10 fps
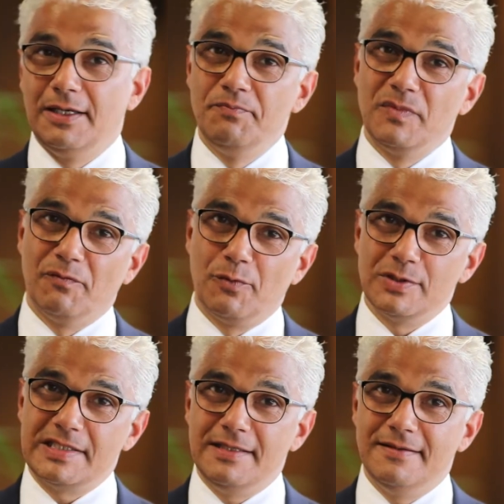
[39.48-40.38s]
ähm,
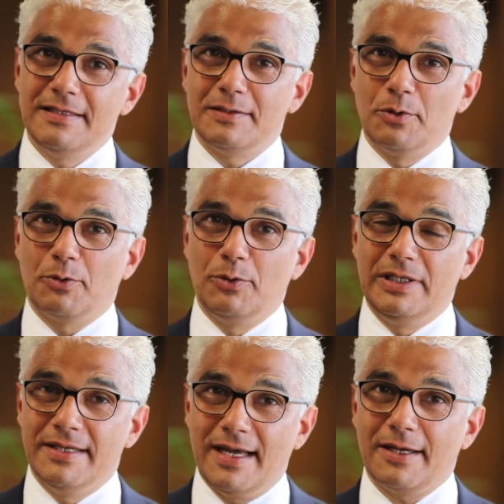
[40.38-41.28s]
wo Sie nicht nur
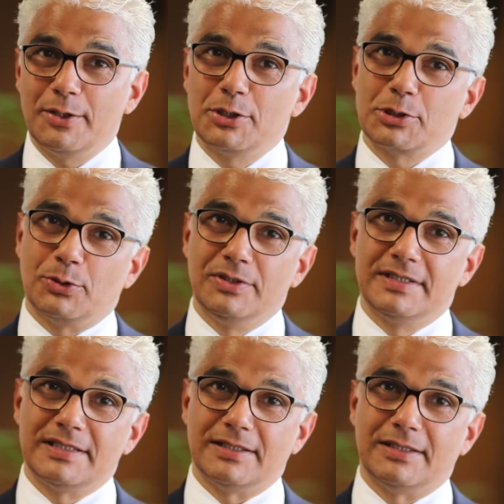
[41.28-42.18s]
kulinarisch
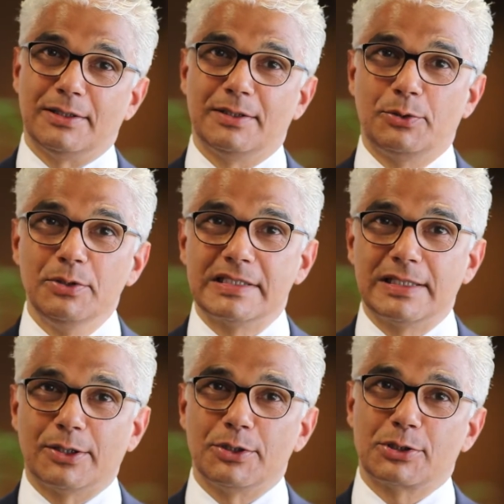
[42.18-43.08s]
und äh,
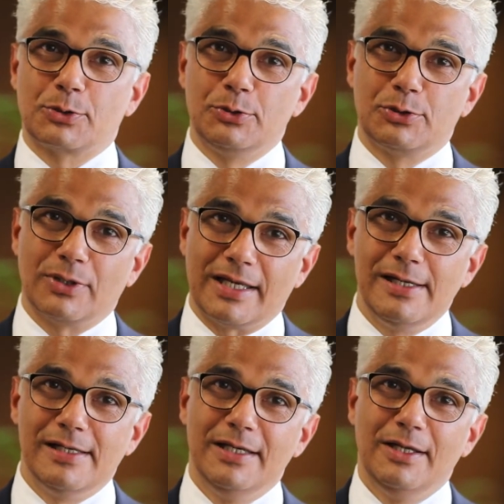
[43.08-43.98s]
künstlerisch,
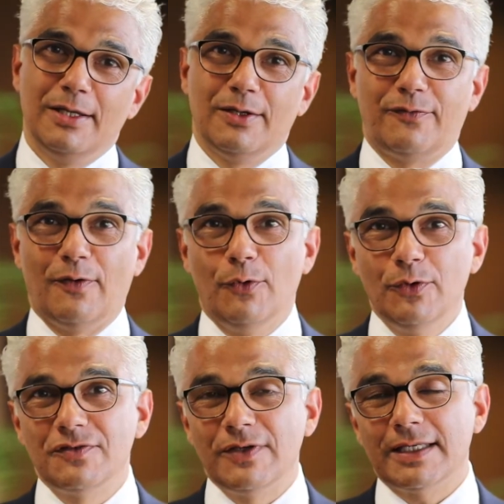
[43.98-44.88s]
kulturell
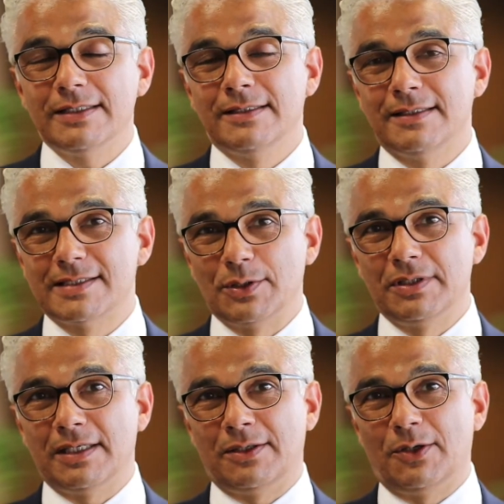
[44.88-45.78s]
verwöhnt werden,
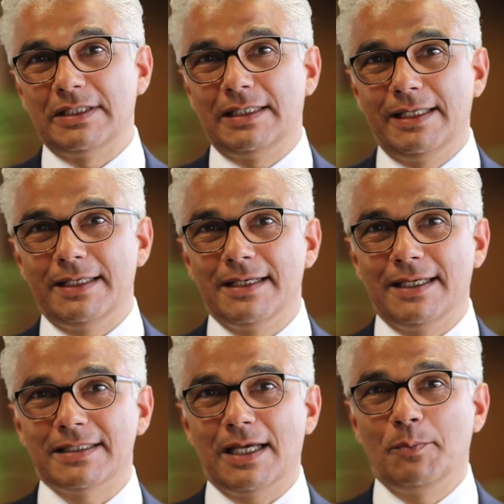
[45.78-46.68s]
sondern auch die
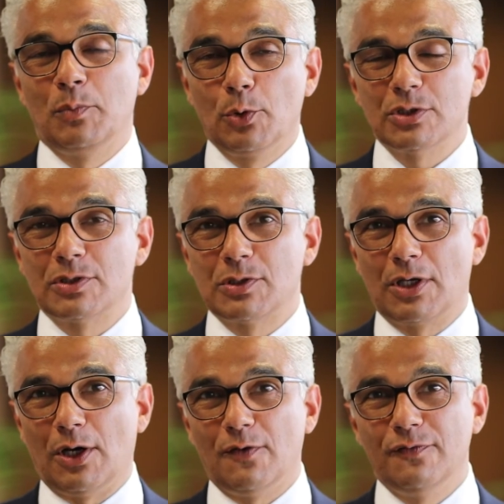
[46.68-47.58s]
Gelegenheit haben, Lose
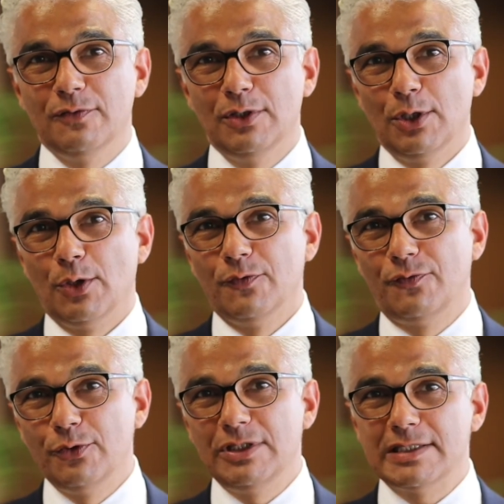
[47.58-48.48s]
zu kaufen.
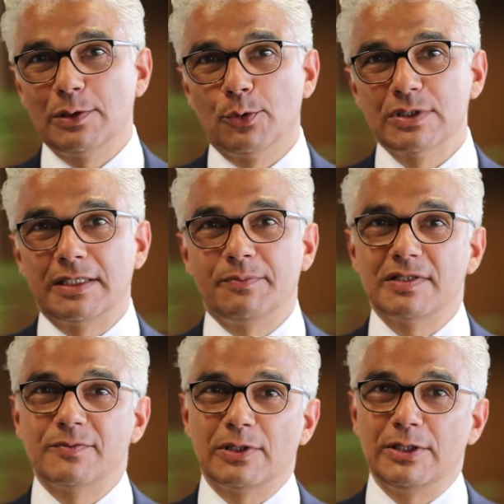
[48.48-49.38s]
Und für diese Lose
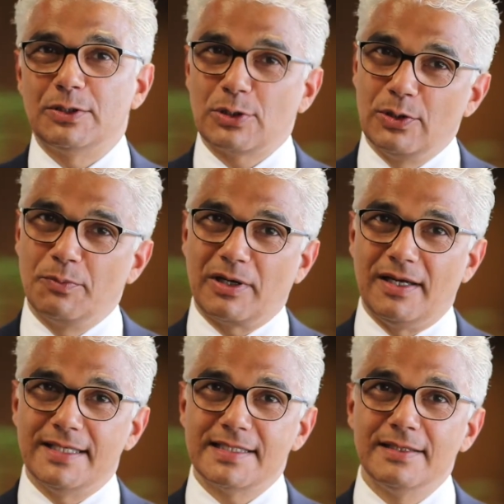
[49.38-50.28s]
gibt es wirklich tolle
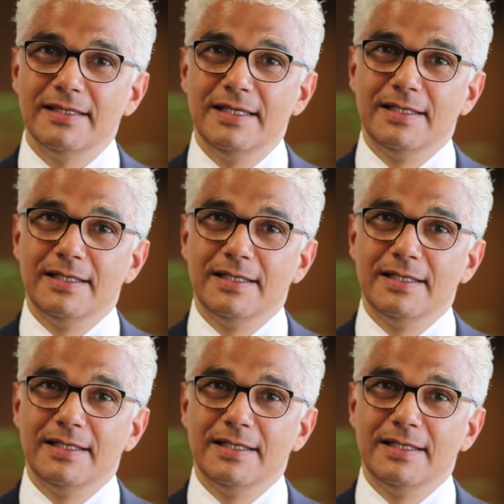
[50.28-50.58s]
Preise.